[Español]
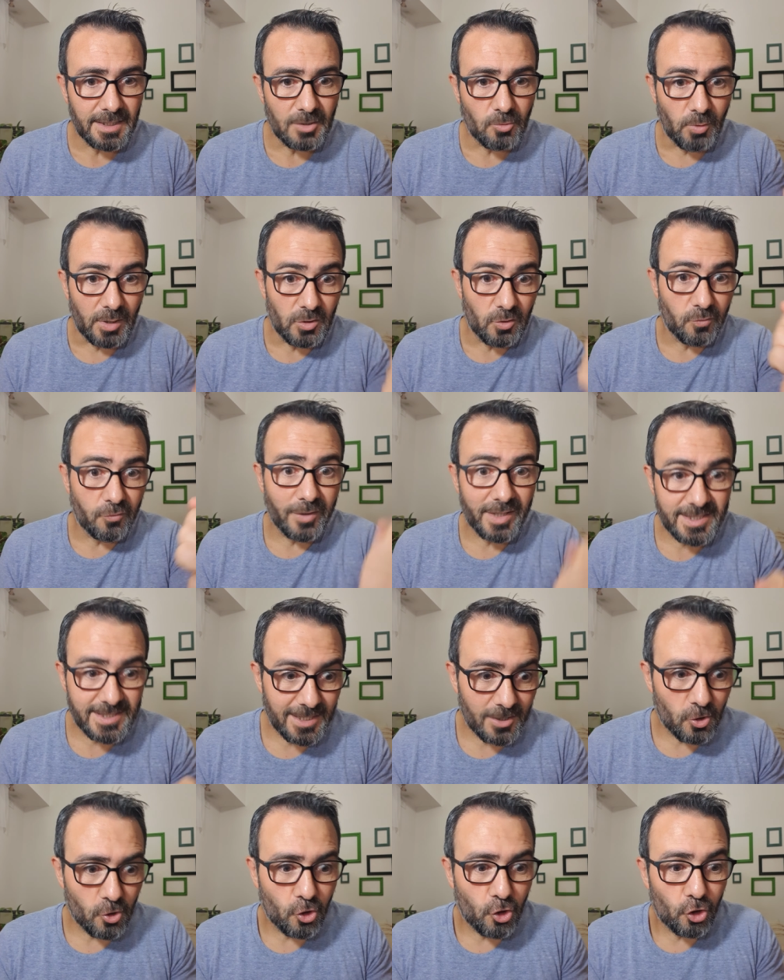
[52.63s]
Cuando fue a
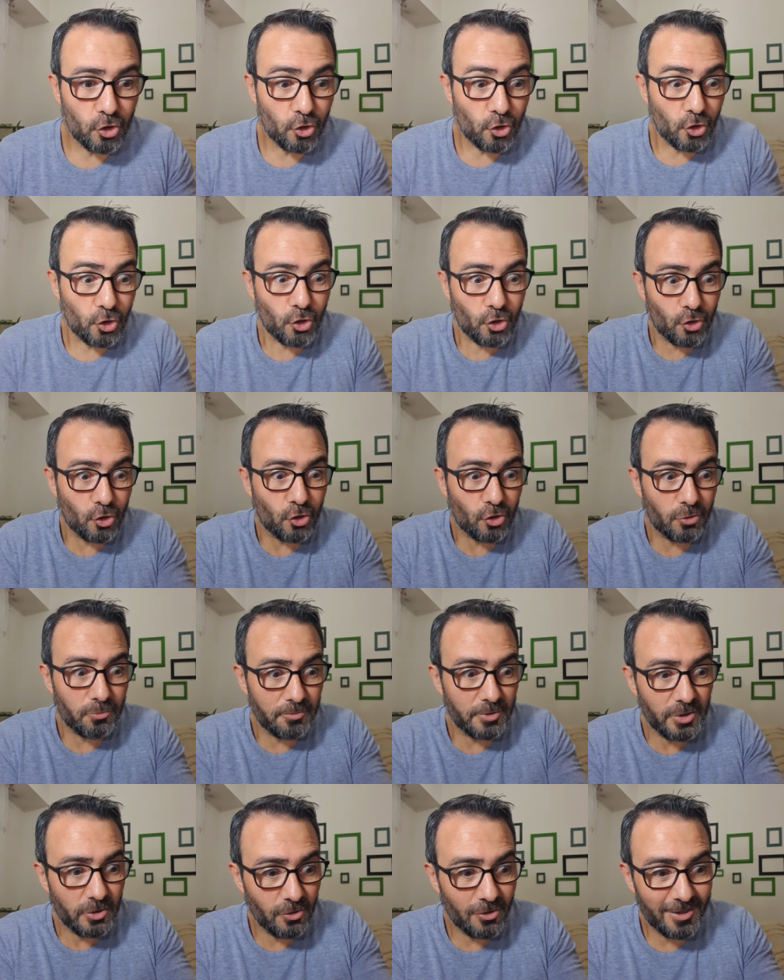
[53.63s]
hacerlo con horror,
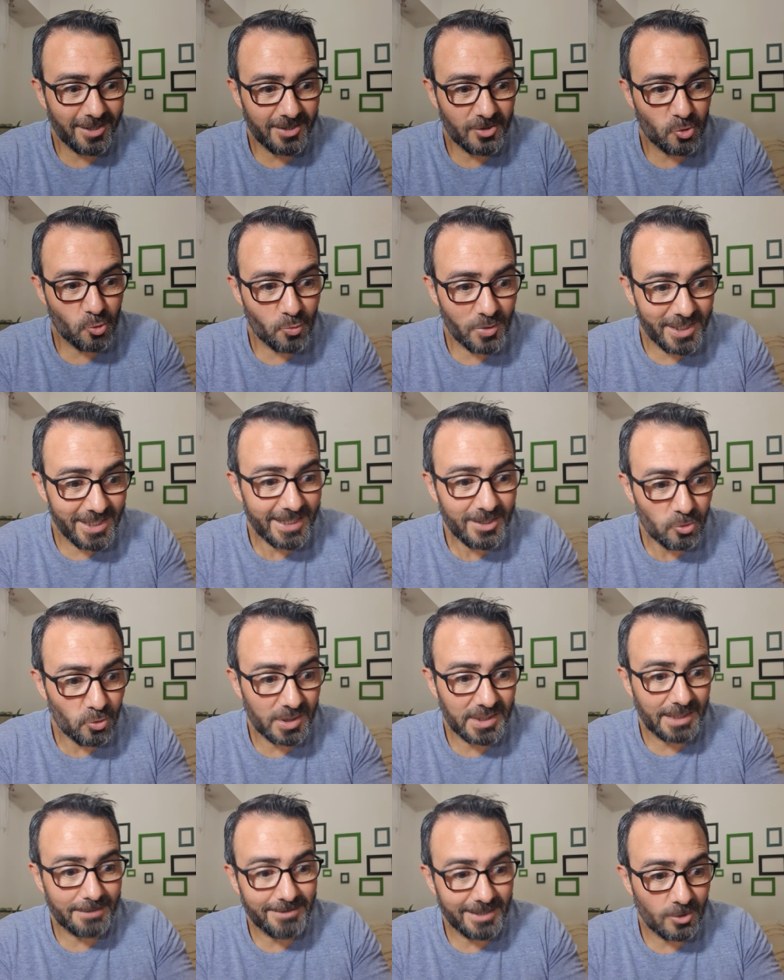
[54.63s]
vio que su hijito
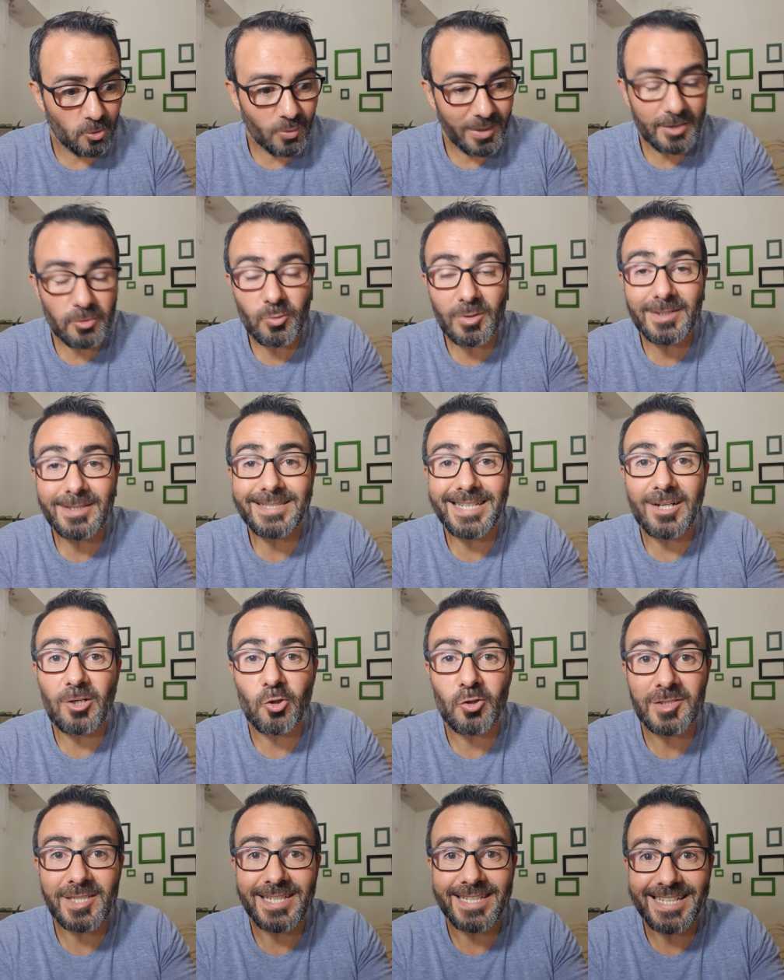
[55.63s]
estaba jugando entre
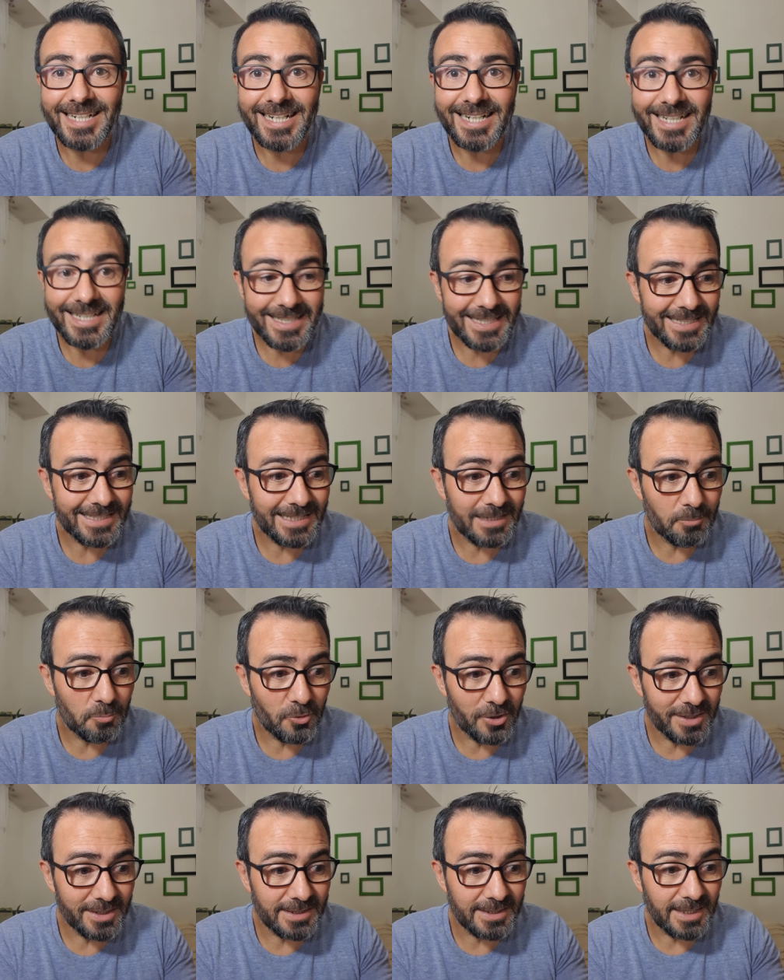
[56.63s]
los engranajes del
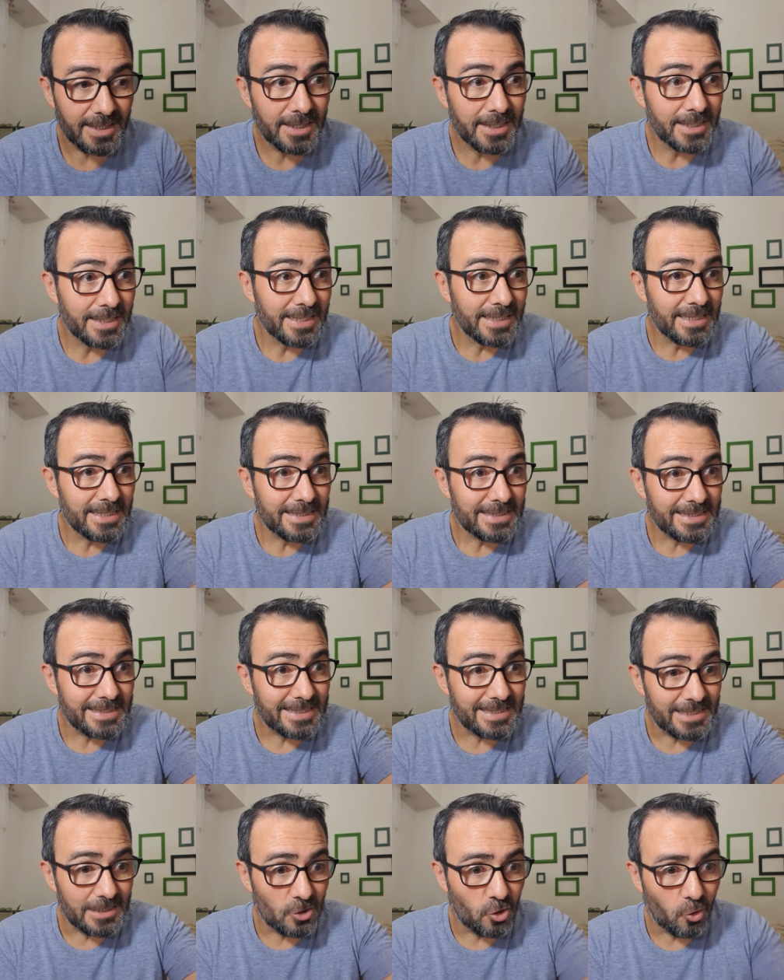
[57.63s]
puente
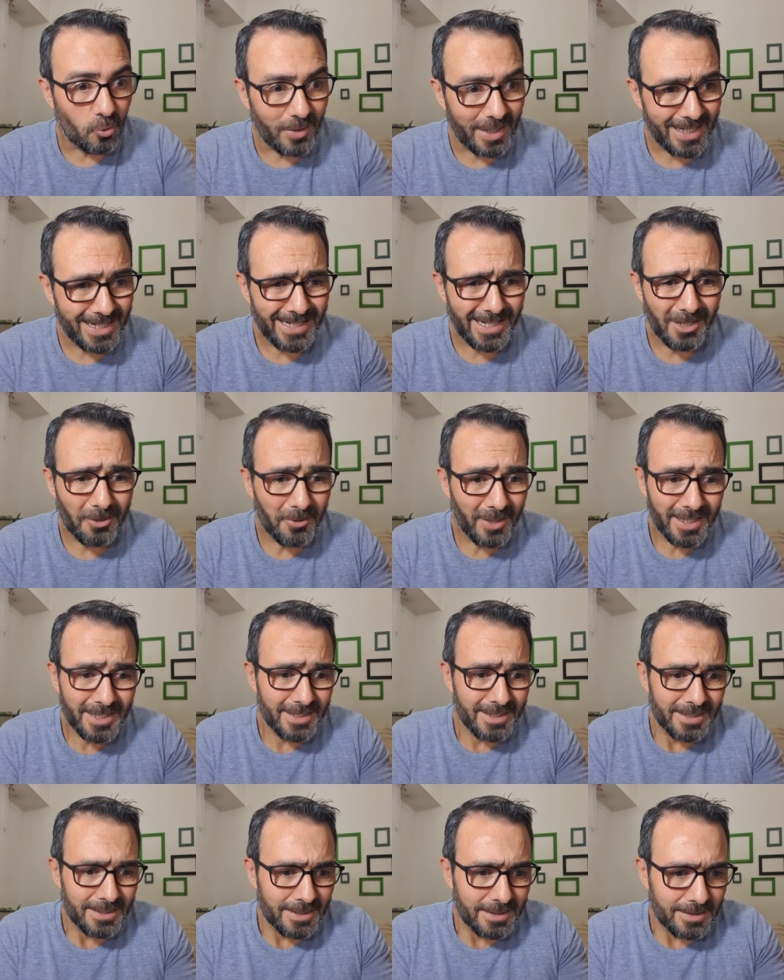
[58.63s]
si lo bajaba,
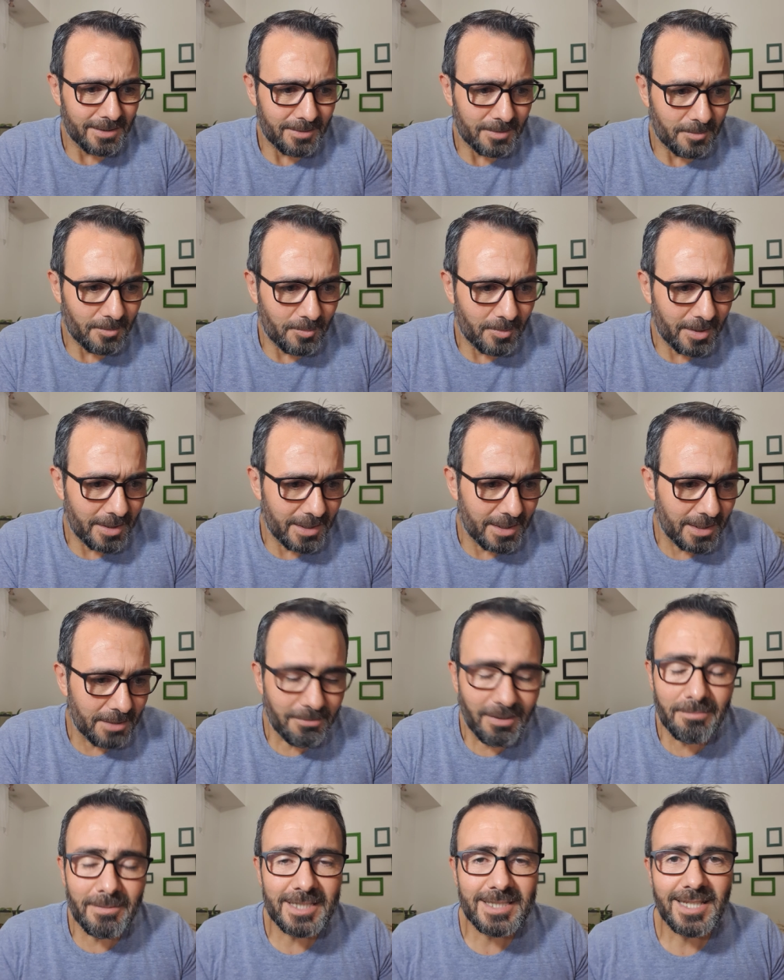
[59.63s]

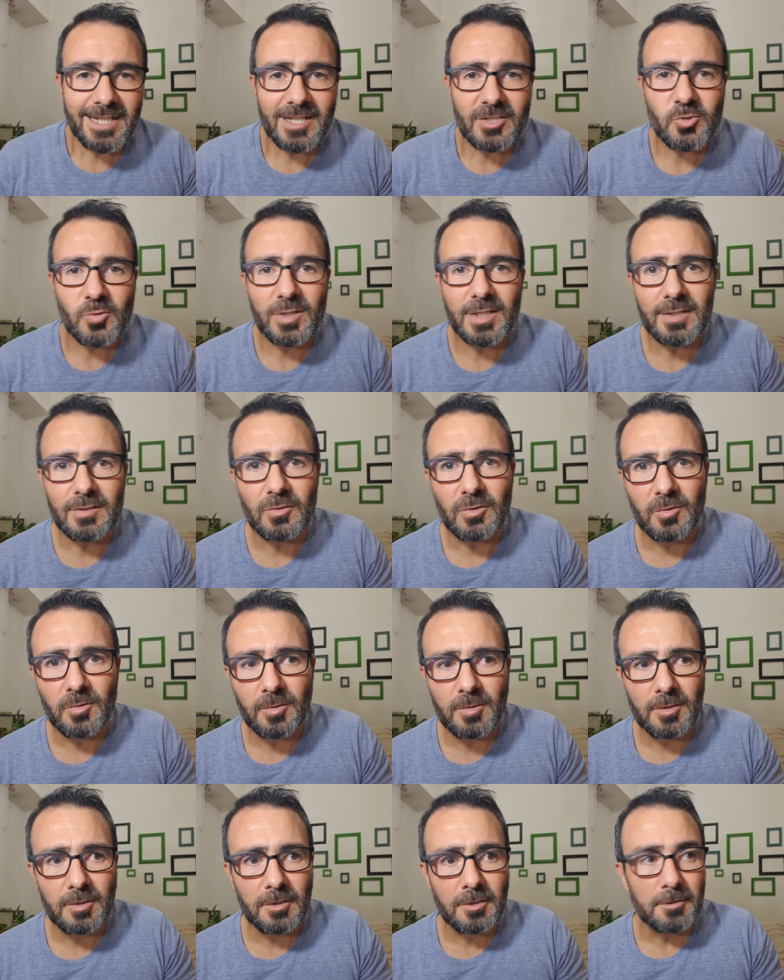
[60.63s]
iba a matar a su hijito.
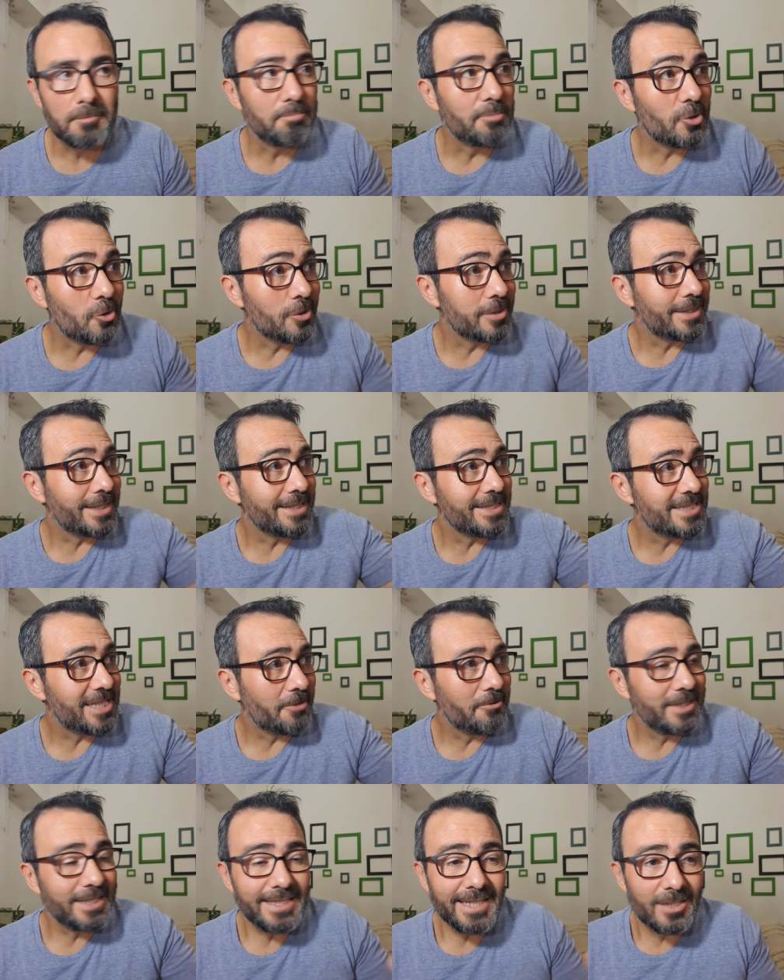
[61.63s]
Pero el tren ya
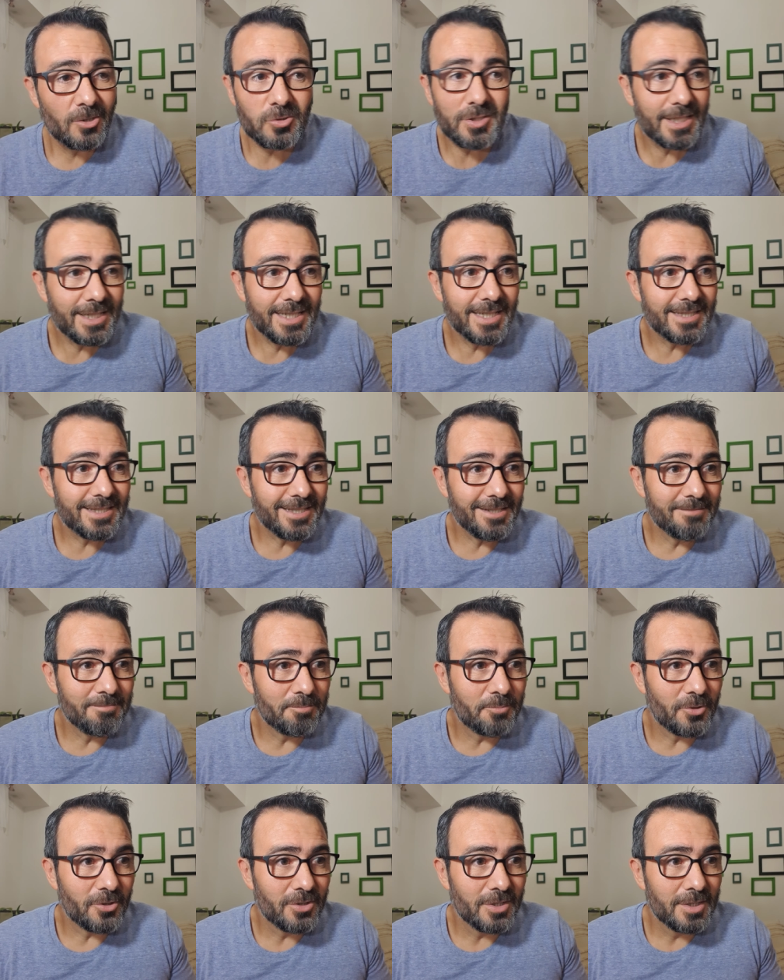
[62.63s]
venía, no tenía
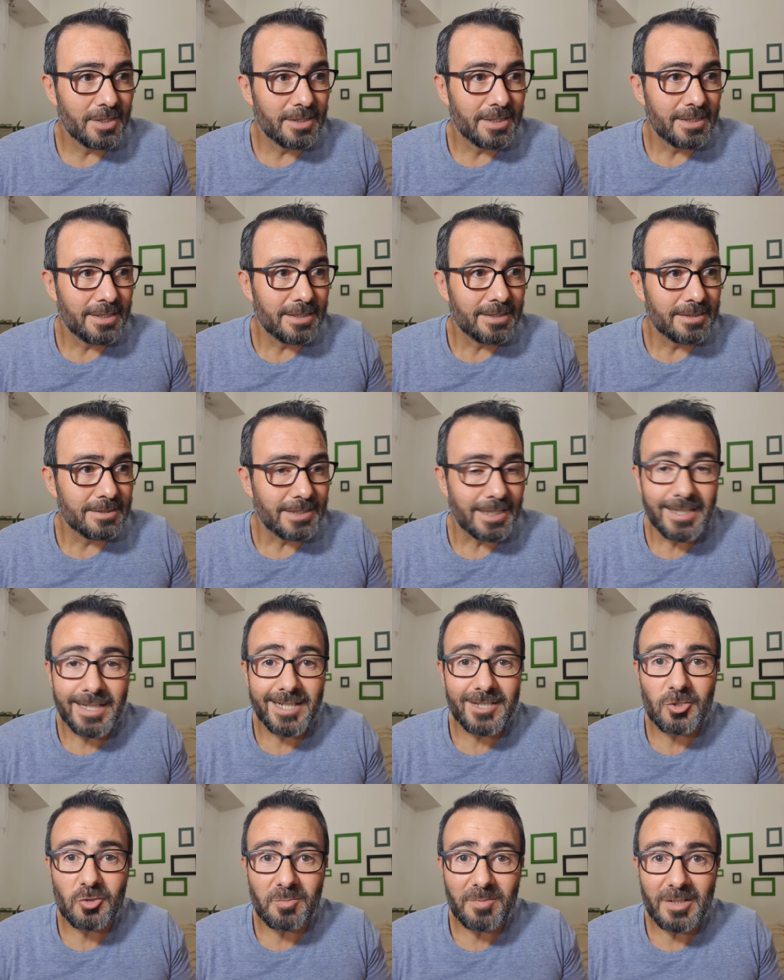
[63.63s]
tiempo. Tenía
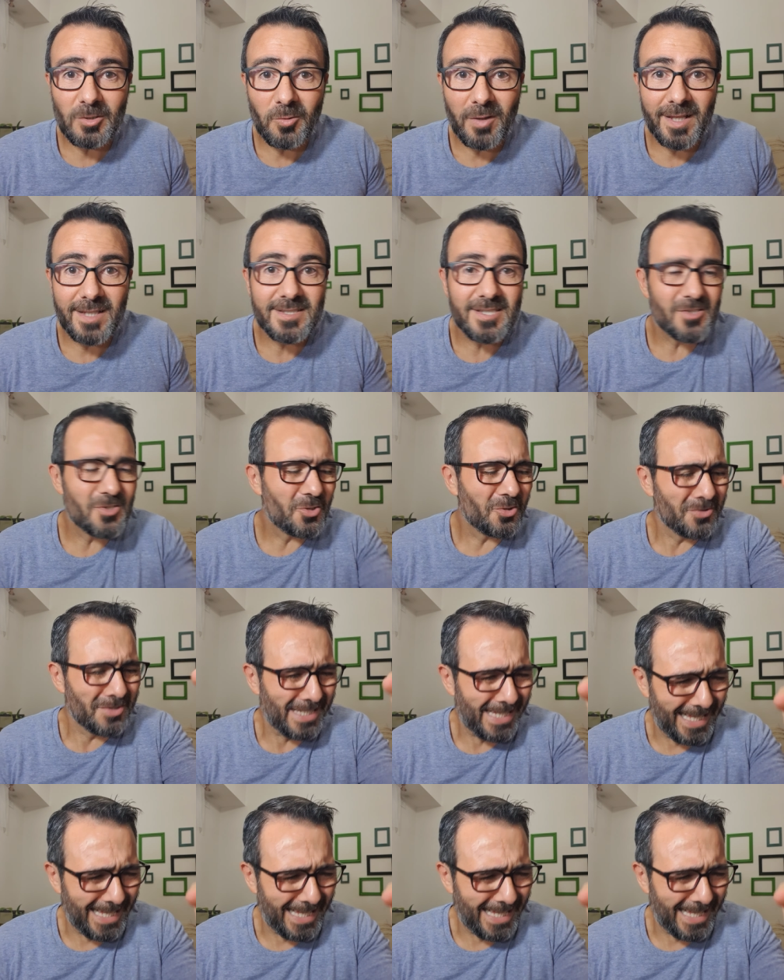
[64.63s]
que tomar una decisión,